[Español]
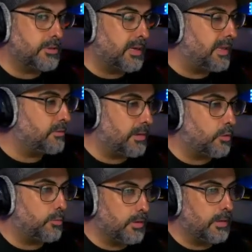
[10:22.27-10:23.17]
crear una
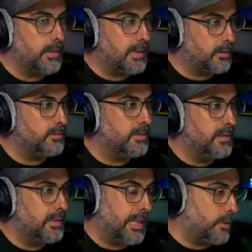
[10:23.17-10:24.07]
comunidad, ¿no?
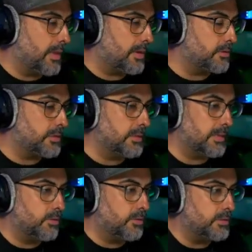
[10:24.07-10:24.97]
Y ayudarnos
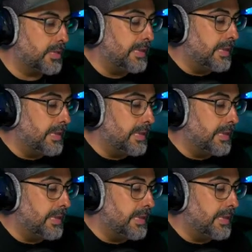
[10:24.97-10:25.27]
entre todos.